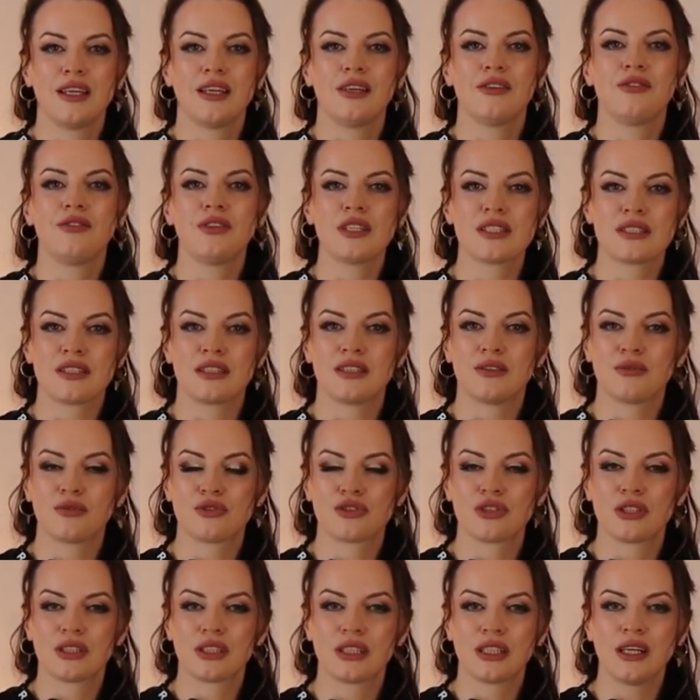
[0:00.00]
Вес одного
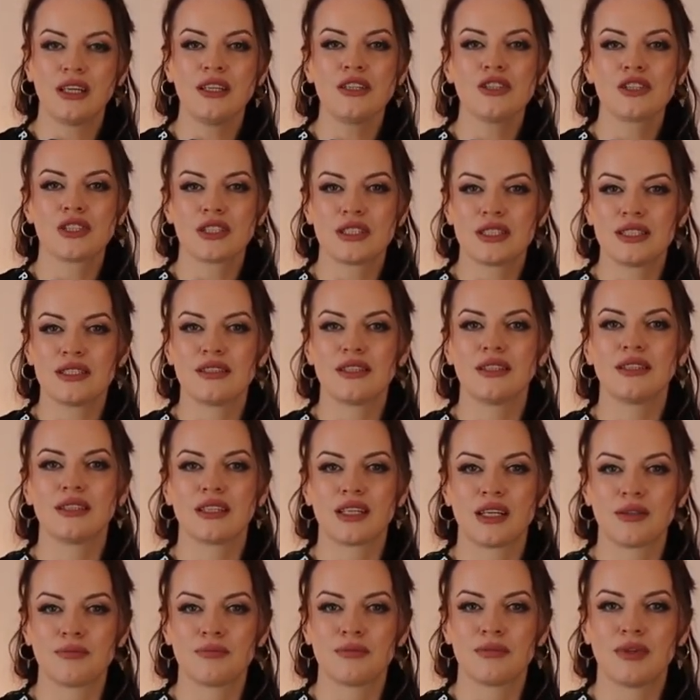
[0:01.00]
желтка 60
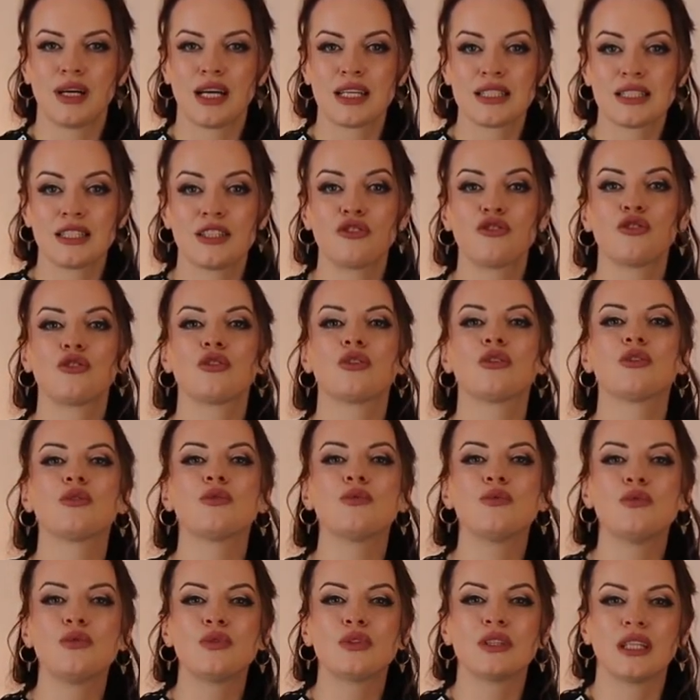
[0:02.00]
грамм, а значит
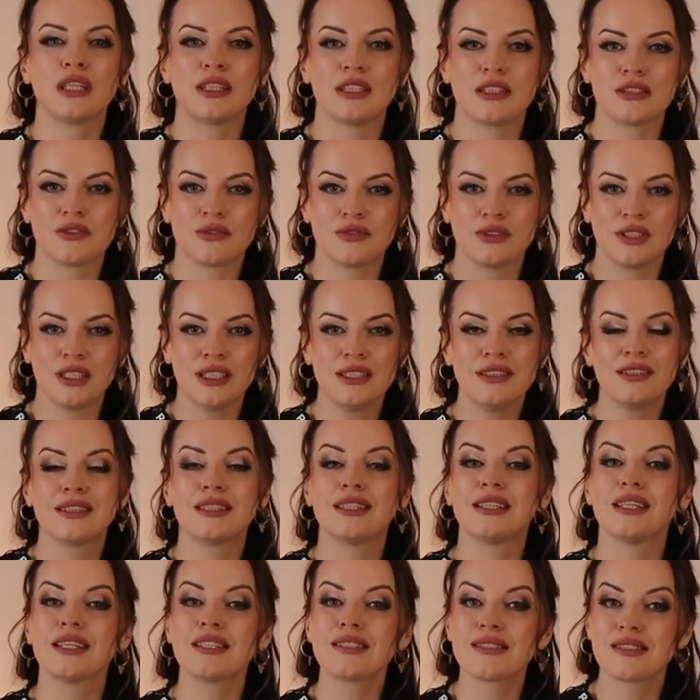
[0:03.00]
двух яиц в день
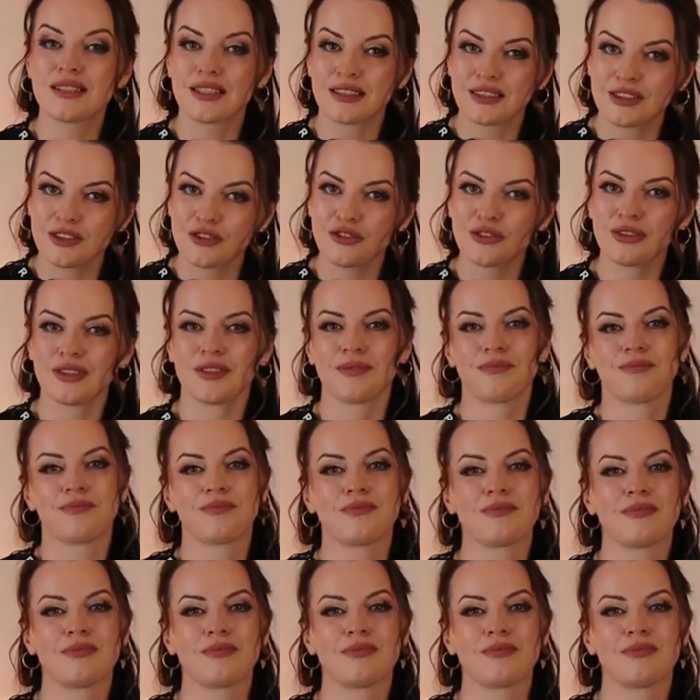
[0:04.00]
достаточно.